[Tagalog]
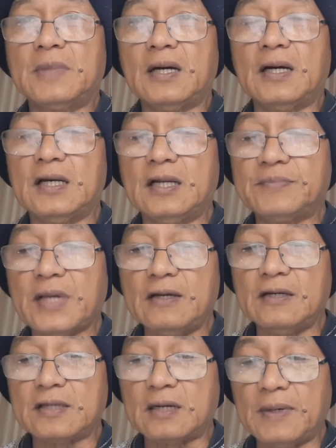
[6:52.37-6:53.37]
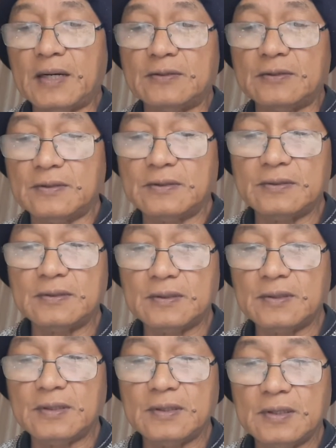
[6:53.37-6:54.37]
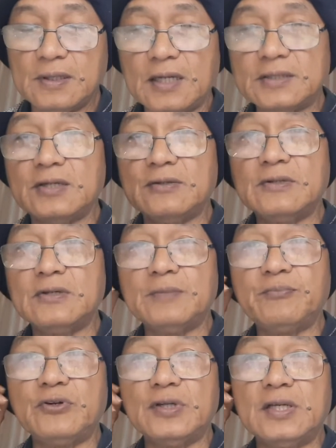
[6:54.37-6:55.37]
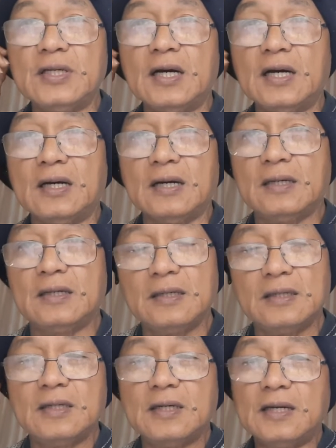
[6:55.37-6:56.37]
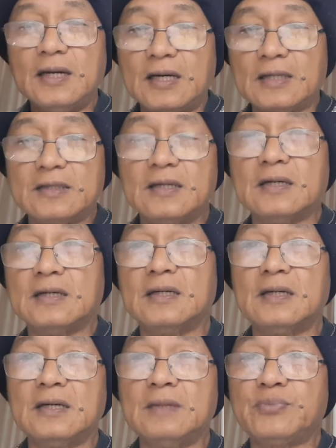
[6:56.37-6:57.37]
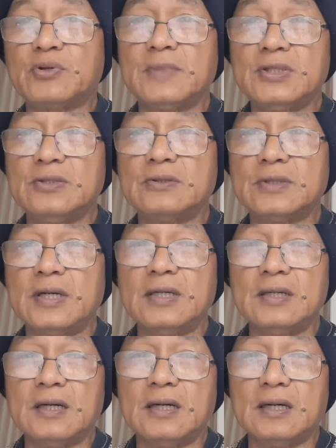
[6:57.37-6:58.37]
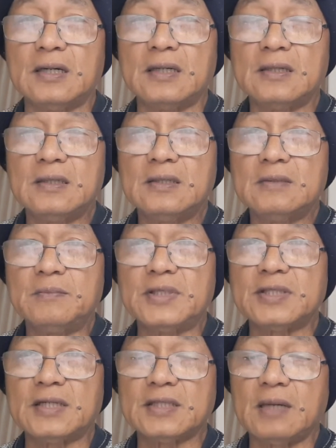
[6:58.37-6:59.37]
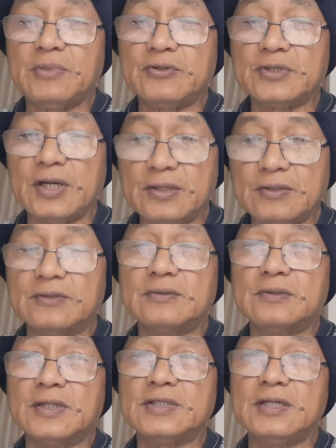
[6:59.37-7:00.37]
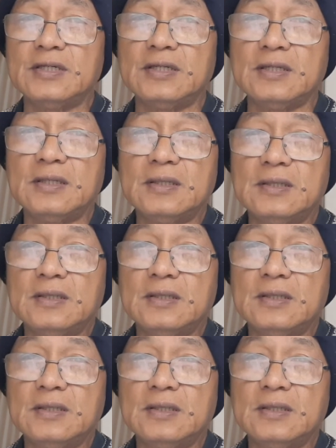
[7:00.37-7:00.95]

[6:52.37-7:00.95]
makahanap tayo ng trabaho. Kasi hindi pwede na lahat ng uh, impormasyon ay uh, masasabi ko sa inyo. Kasi